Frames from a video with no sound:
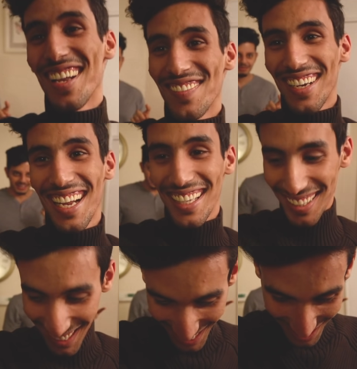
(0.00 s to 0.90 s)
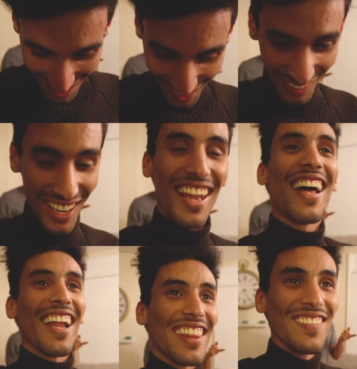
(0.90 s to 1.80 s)
والله بالغلط بالغلط هذه
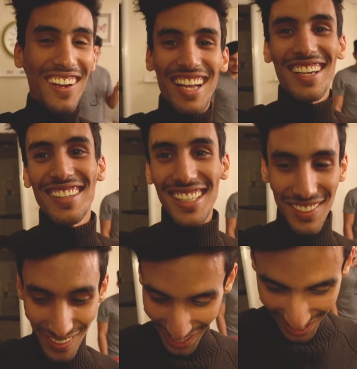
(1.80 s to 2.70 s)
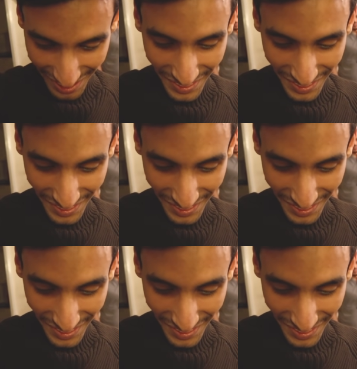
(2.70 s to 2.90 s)
والله العظيم بالغلط قسم والله لو